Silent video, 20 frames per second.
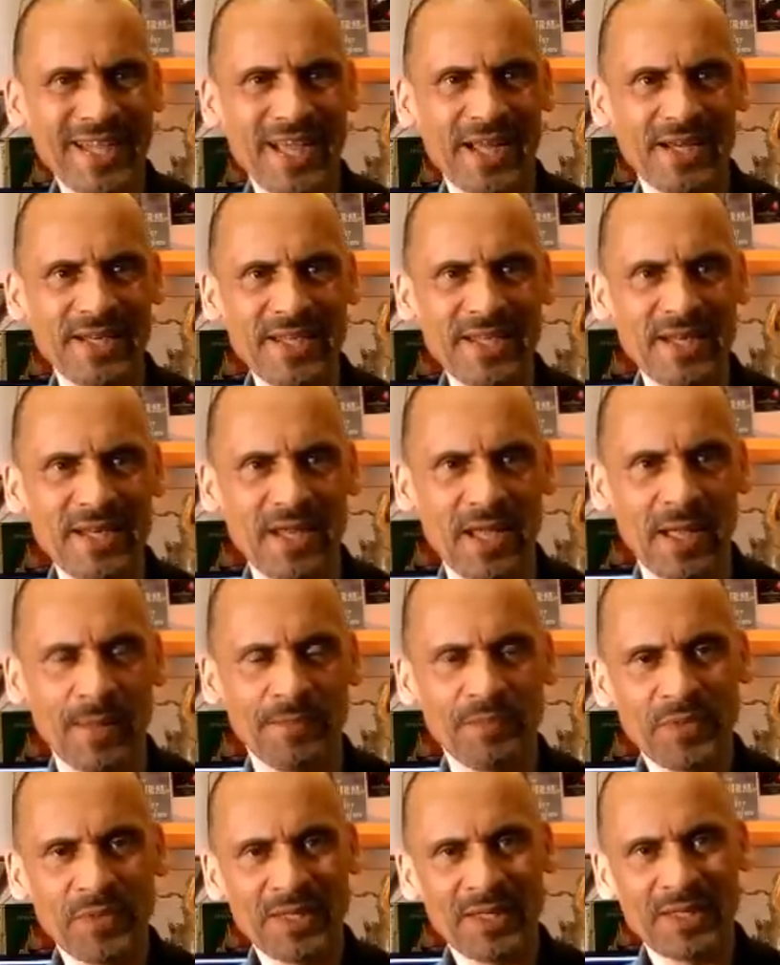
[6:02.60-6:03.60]
der Linie,
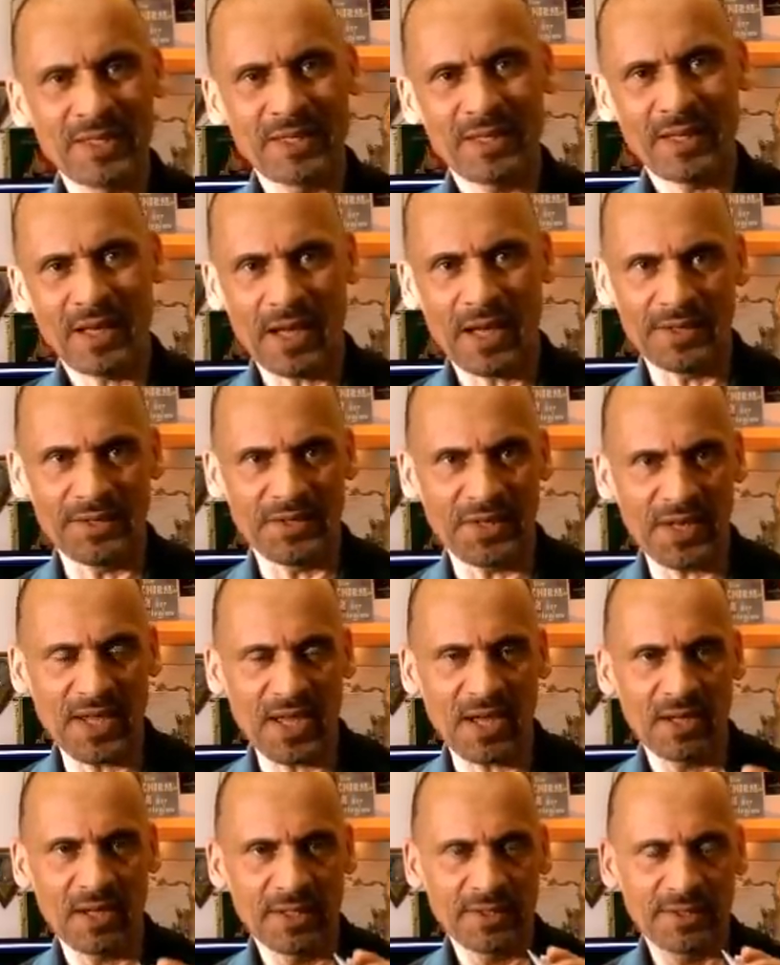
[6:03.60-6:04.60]
an
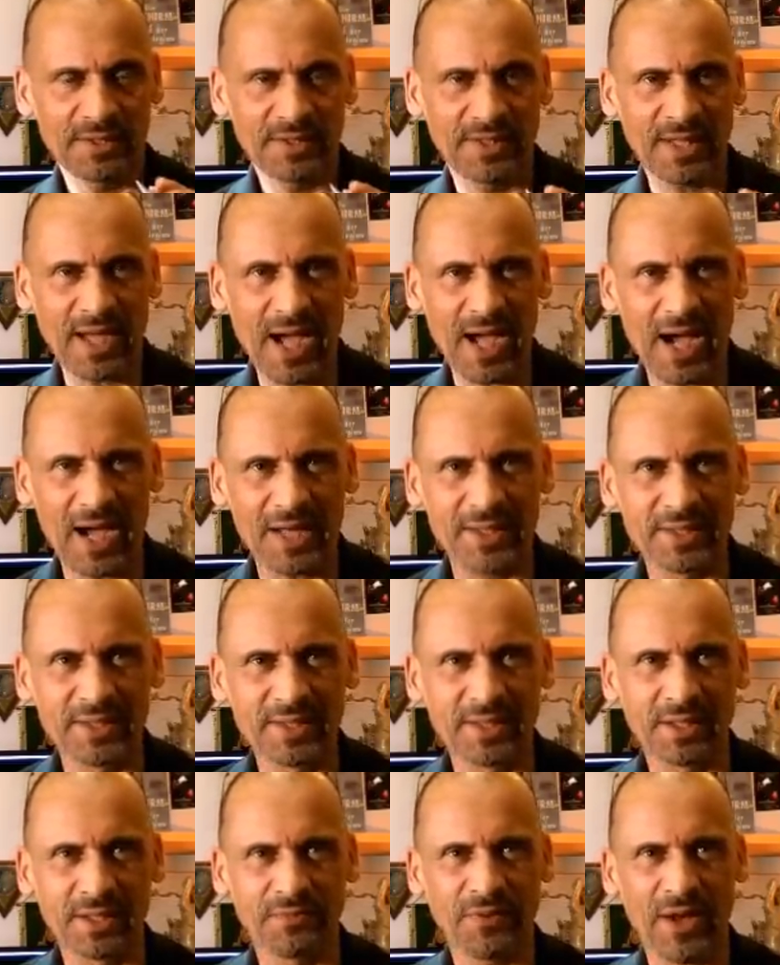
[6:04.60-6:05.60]
der der
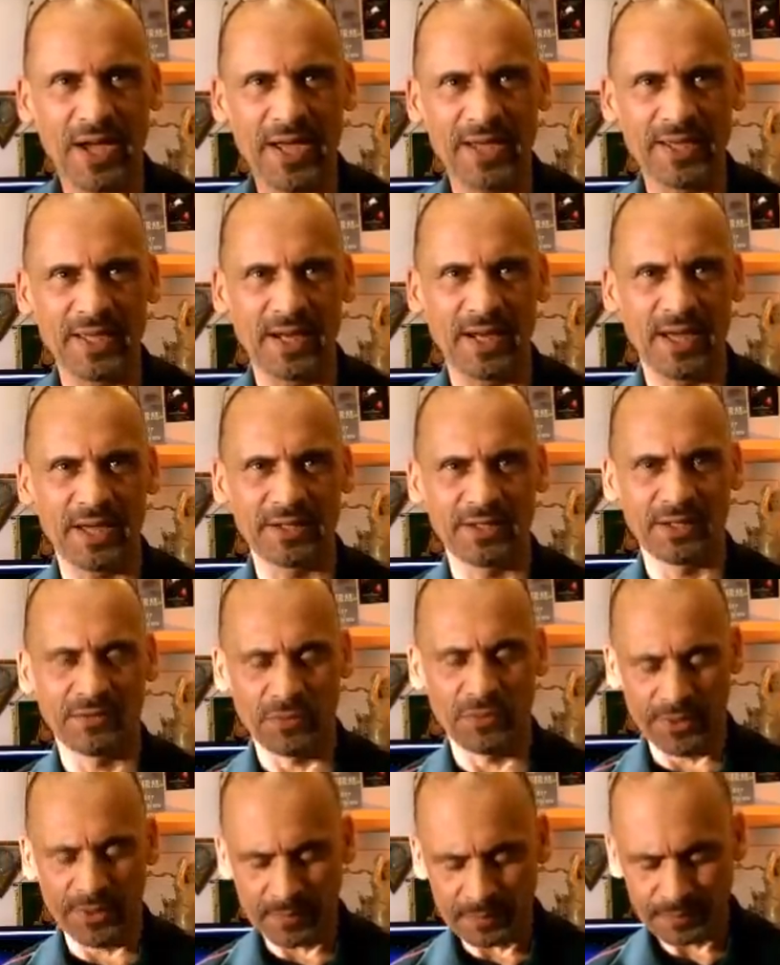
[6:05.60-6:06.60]
Angriff eingeleitet
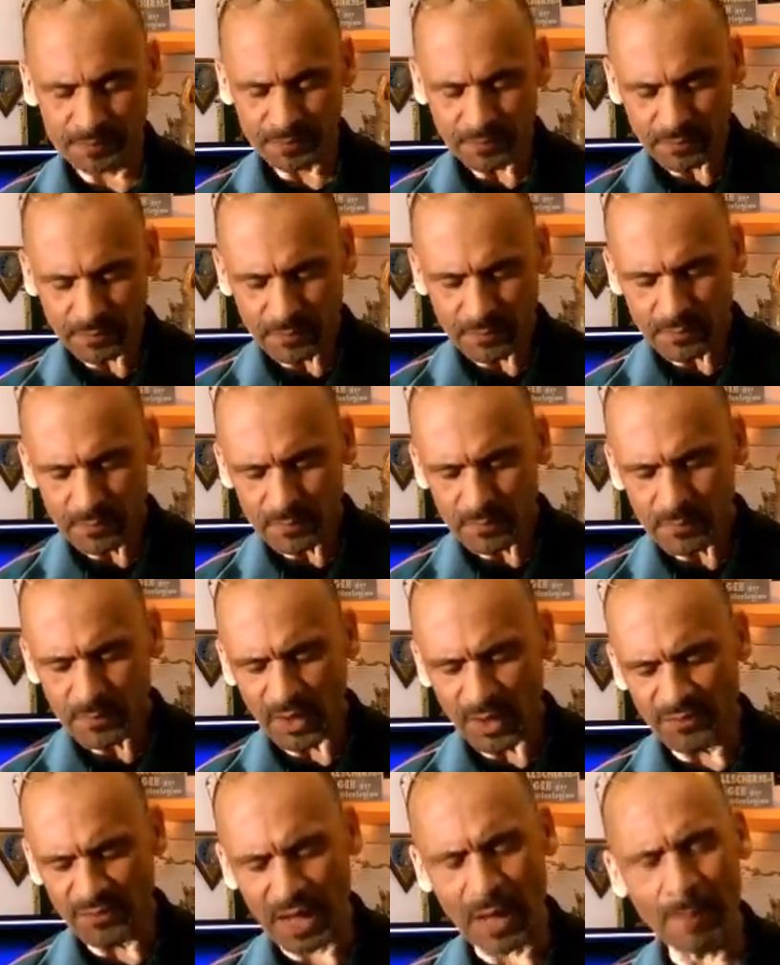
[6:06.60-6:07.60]
wird.
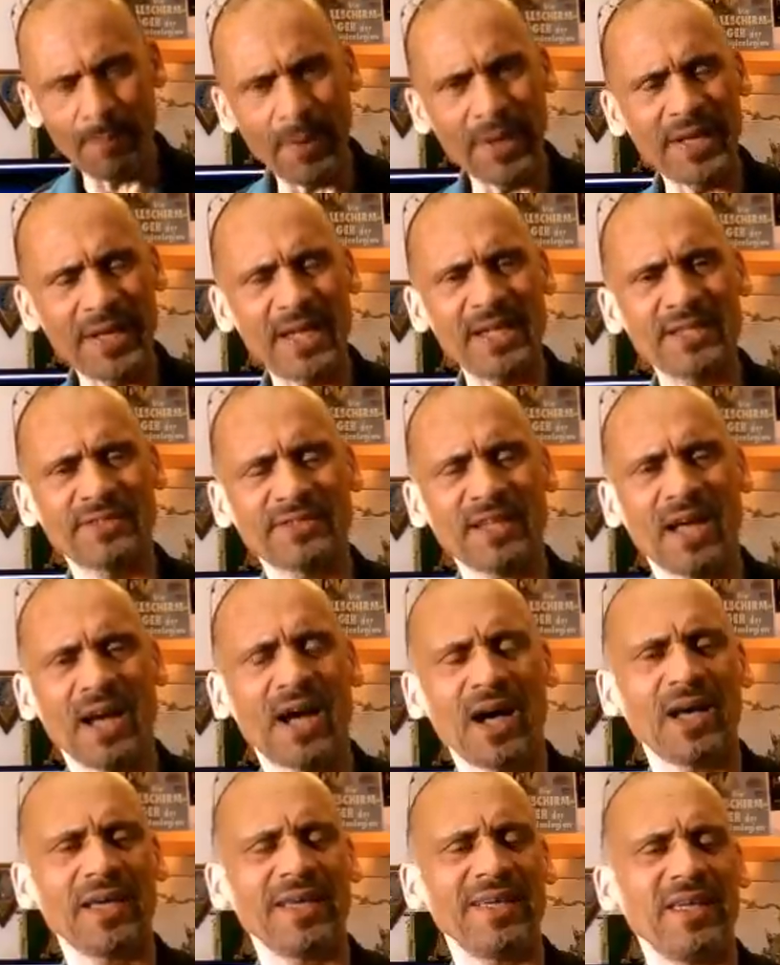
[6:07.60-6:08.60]
Wir haben ein
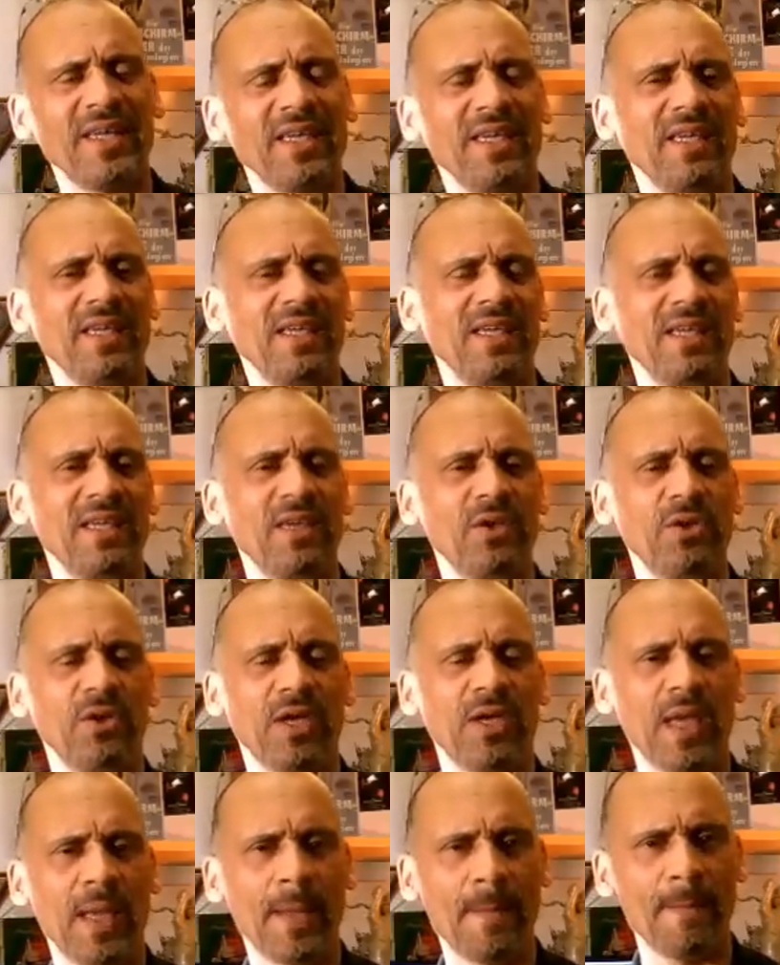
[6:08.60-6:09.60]
SAE et
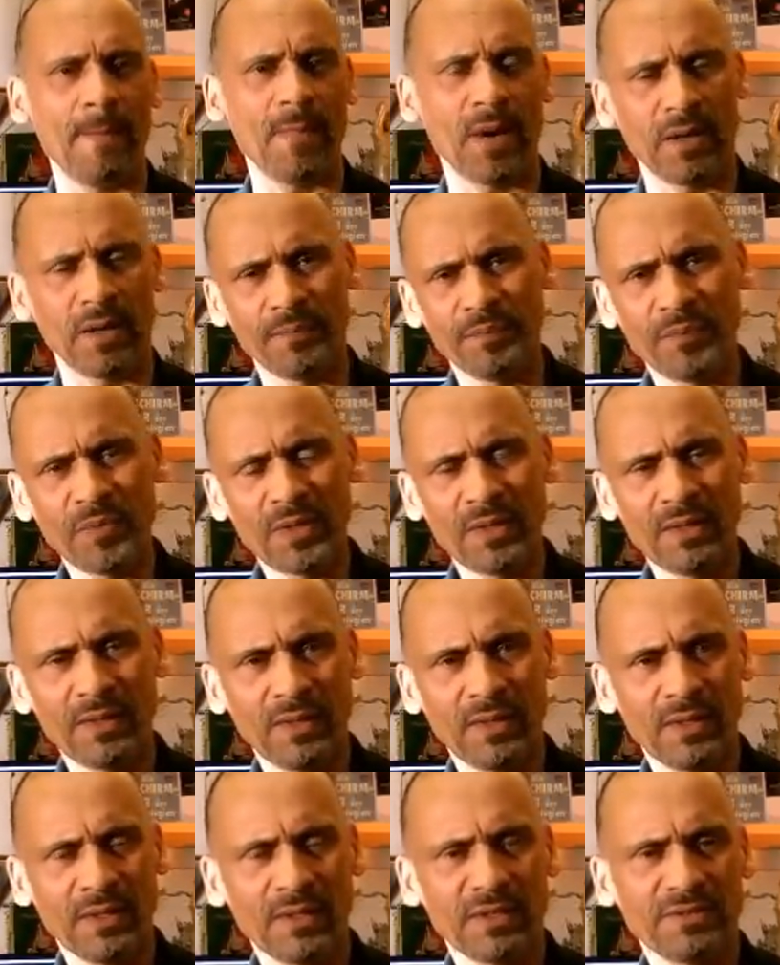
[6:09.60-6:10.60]
M.
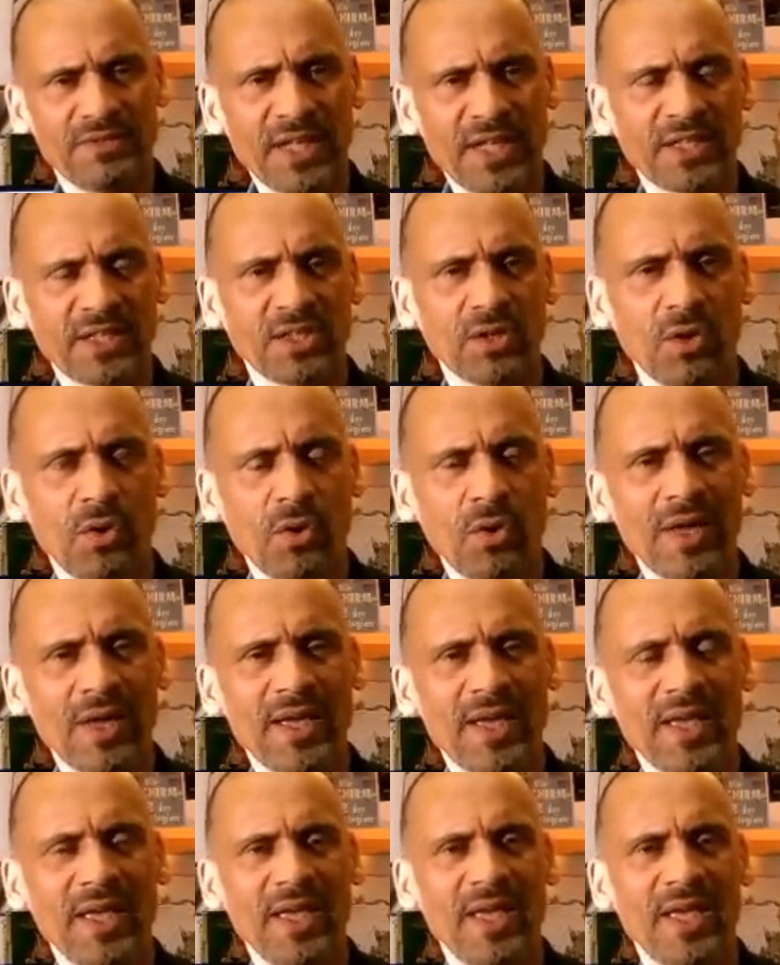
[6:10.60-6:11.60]
Section
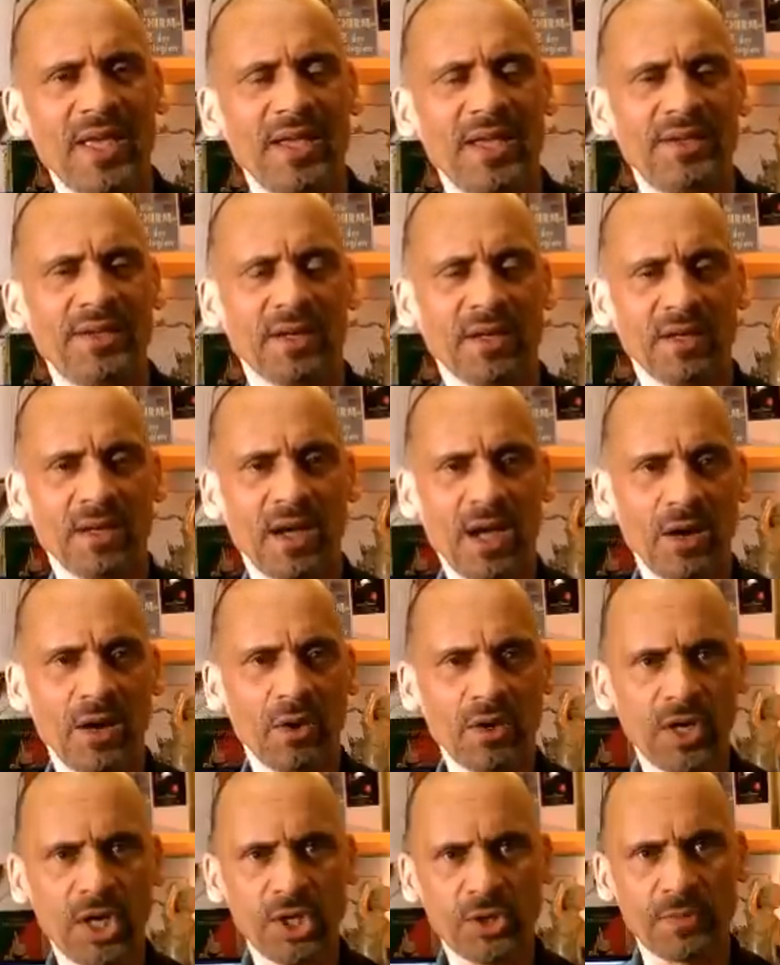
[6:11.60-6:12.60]
Aide à
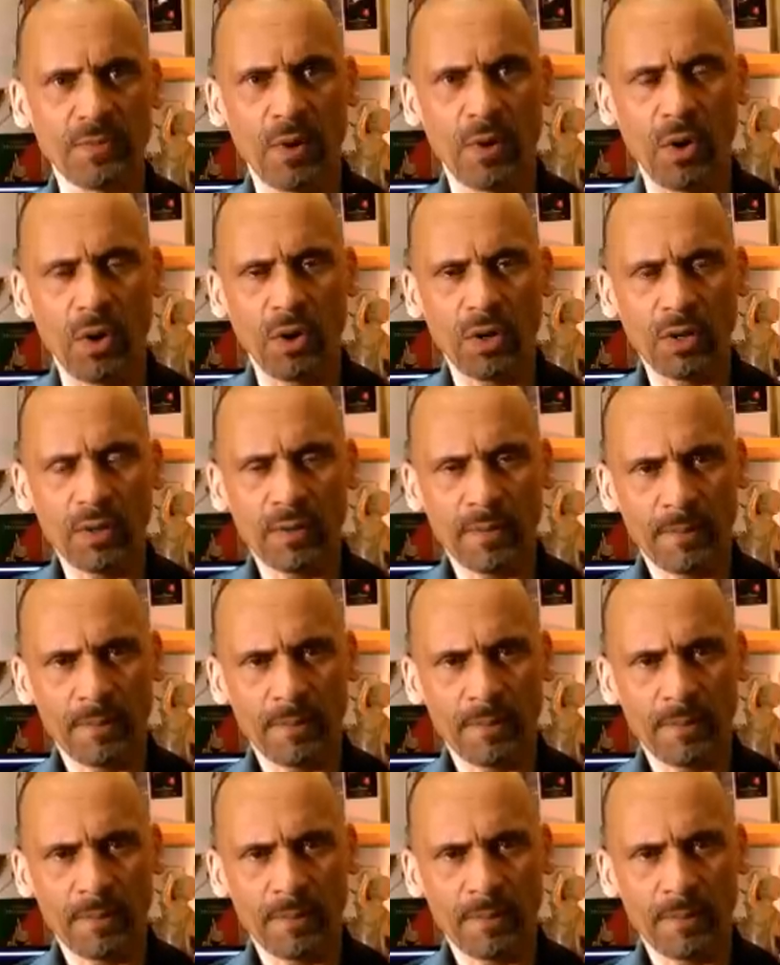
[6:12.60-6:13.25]
l'engagement